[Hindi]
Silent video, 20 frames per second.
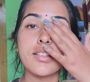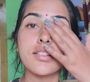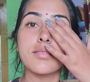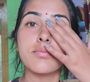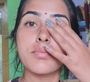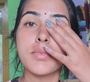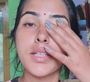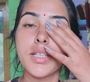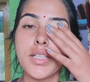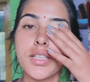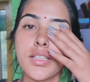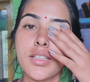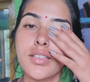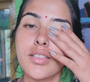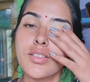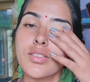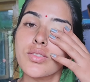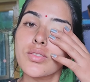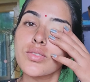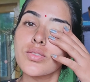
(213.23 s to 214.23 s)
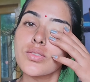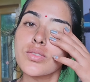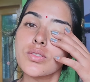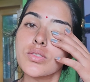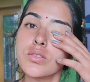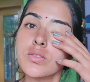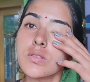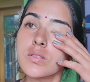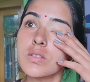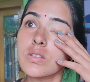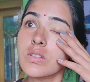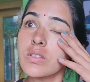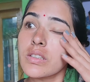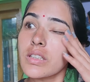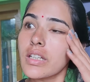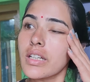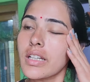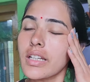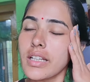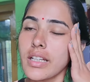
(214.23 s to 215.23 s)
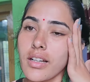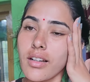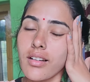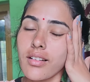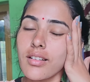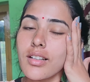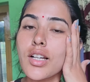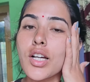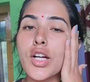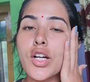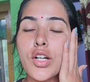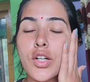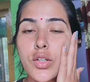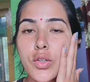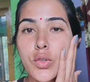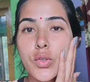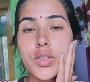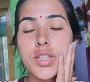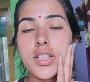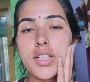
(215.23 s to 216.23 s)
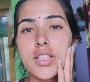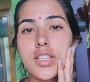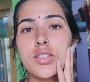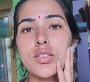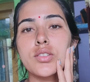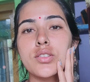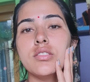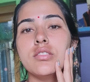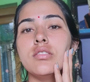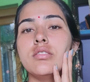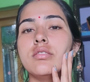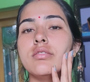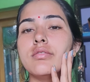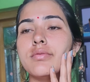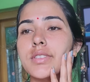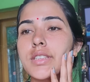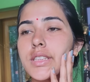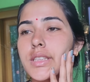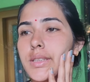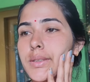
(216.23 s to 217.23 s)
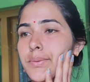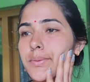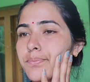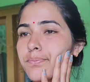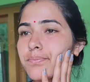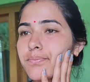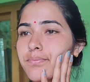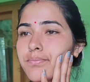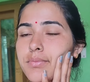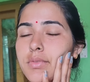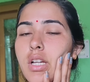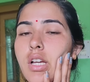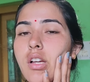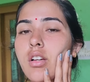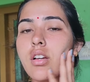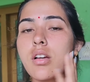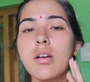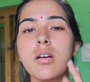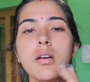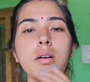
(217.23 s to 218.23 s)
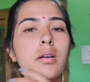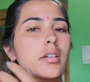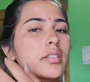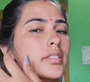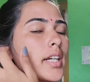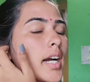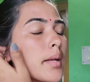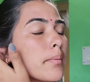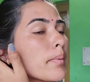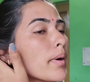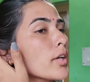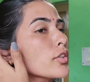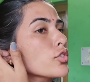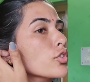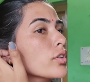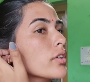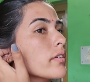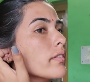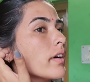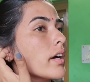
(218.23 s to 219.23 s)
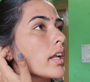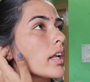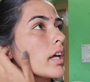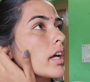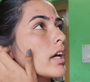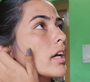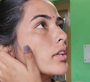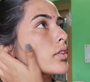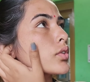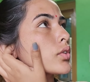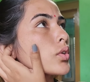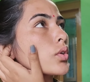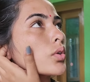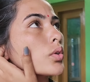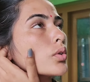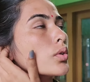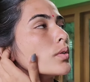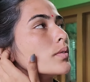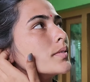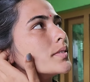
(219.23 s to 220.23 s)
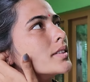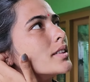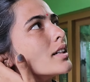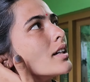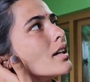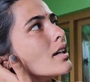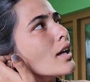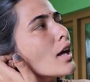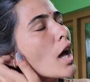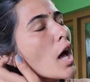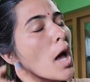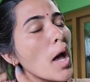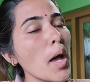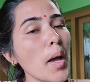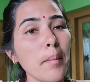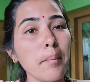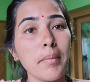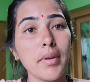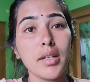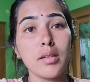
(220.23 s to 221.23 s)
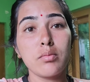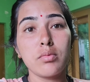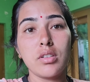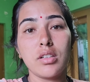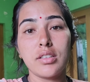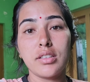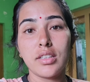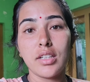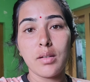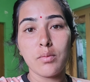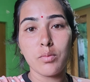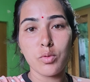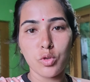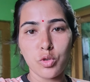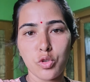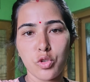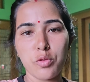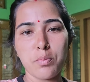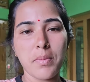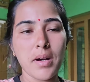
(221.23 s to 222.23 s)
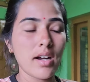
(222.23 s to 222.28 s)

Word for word: इसमें सो के उठ गई हूँ मतलब साढ़े पाँच होने वाला है तो मैंने बोला था आप लोगों को